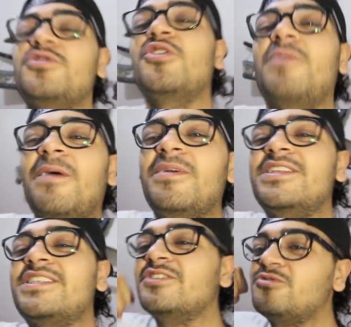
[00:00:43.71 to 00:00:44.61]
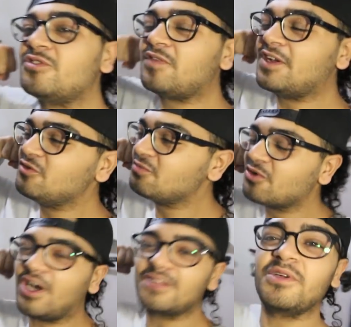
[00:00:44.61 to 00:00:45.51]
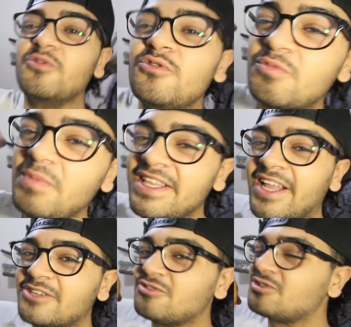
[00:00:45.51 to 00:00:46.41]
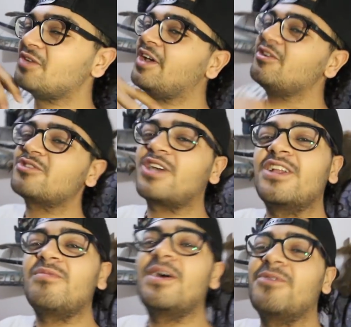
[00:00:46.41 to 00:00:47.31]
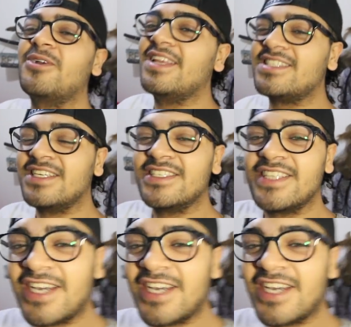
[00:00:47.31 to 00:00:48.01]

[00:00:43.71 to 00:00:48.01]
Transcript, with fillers: videoyu beğenmediyseniz lütfen yumruk atmayı unutmayın like tuşuna ve henüz kanalıma abone değilseniz